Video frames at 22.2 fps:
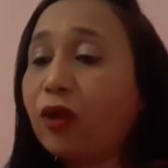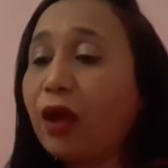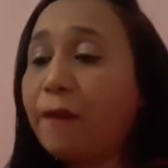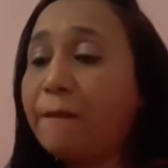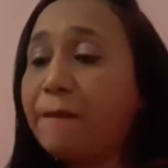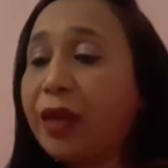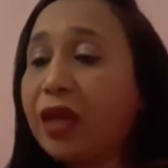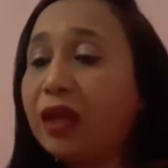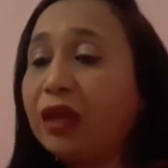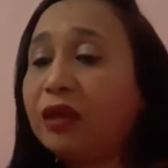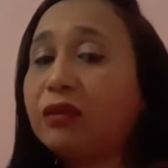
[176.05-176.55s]

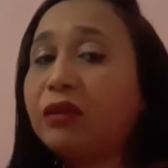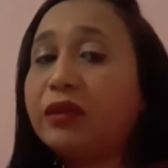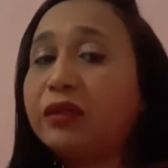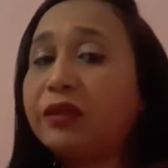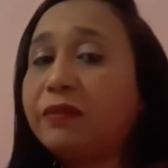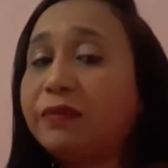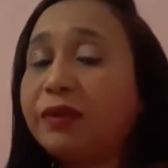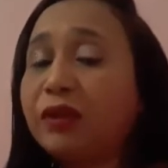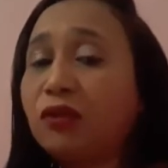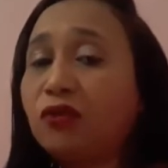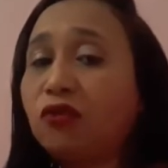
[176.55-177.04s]
medicamentos,
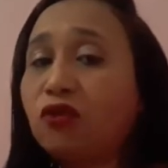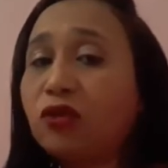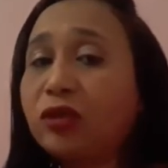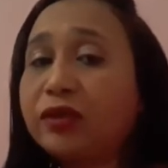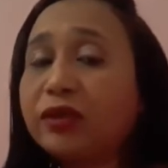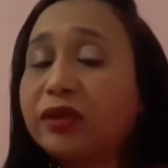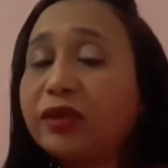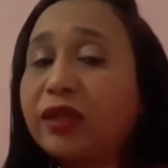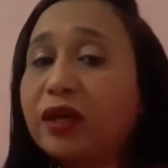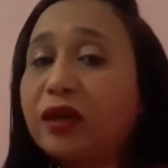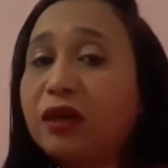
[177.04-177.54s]
recebi
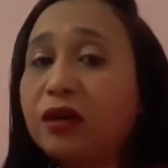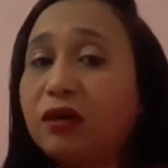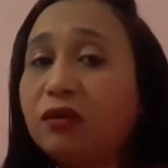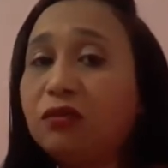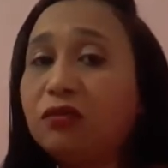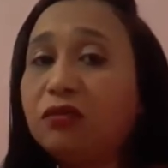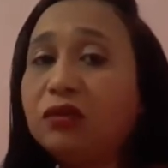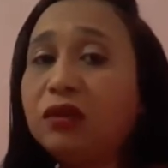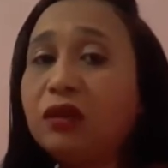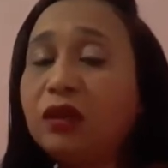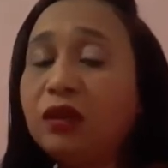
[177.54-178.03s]
injeção,